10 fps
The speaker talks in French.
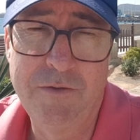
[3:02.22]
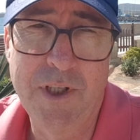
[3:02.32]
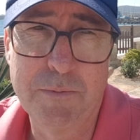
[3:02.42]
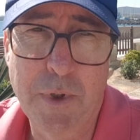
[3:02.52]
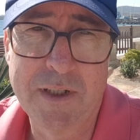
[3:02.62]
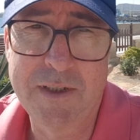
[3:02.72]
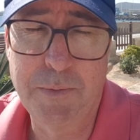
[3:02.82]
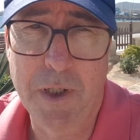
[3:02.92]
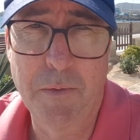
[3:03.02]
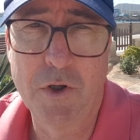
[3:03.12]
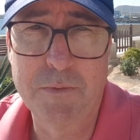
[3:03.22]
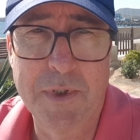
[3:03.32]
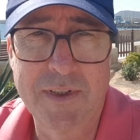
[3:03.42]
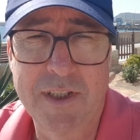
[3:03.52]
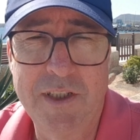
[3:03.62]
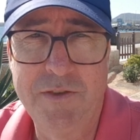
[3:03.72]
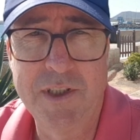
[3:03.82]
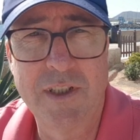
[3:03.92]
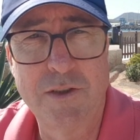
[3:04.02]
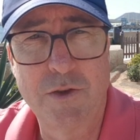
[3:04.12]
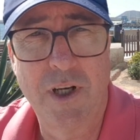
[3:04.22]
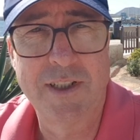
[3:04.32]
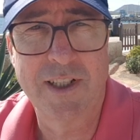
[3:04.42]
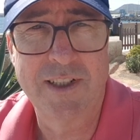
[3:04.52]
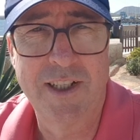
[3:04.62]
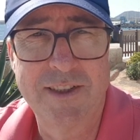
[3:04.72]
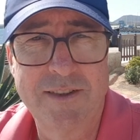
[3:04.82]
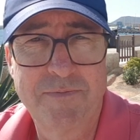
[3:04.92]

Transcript: viennent principalement de mes activités sur internet.